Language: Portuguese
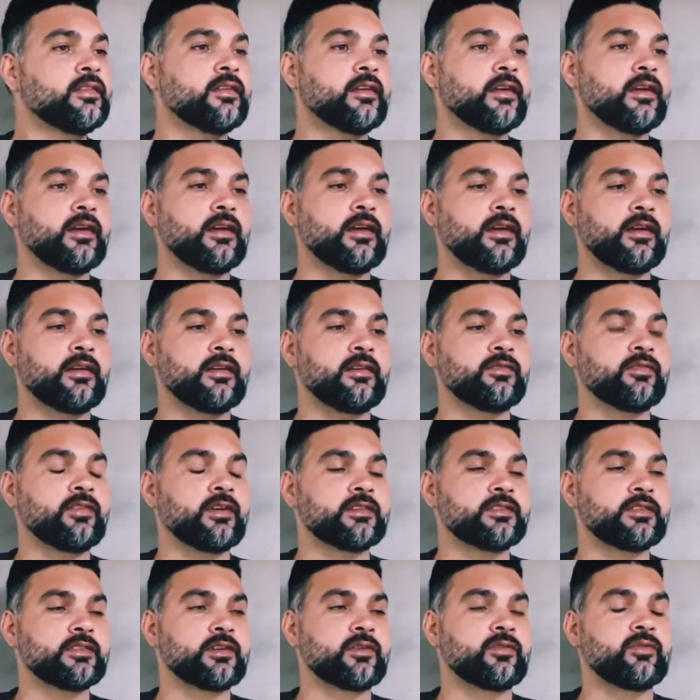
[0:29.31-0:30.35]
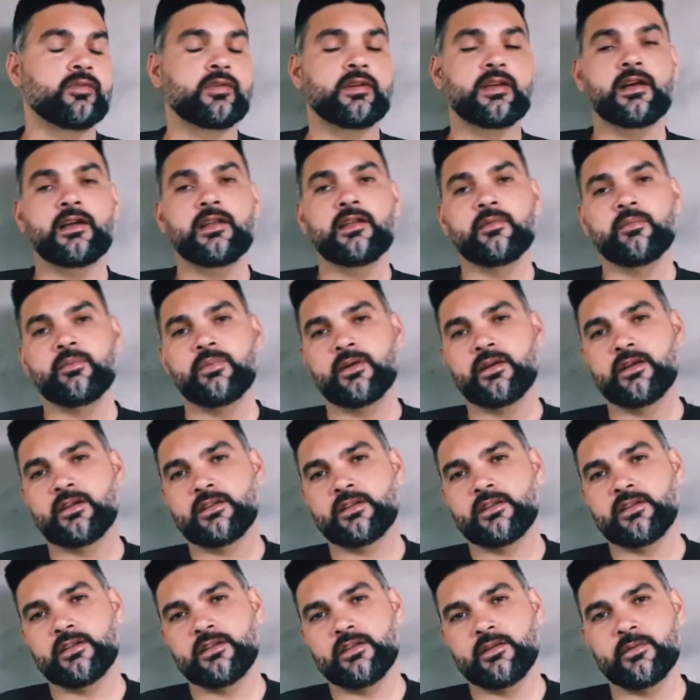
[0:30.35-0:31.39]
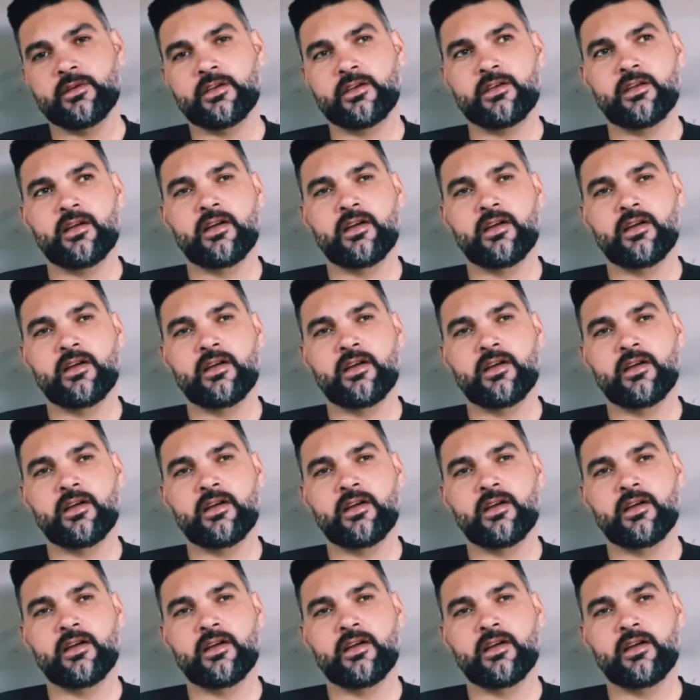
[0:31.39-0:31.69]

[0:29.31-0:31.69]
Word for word: é, e fazer com que ela planta também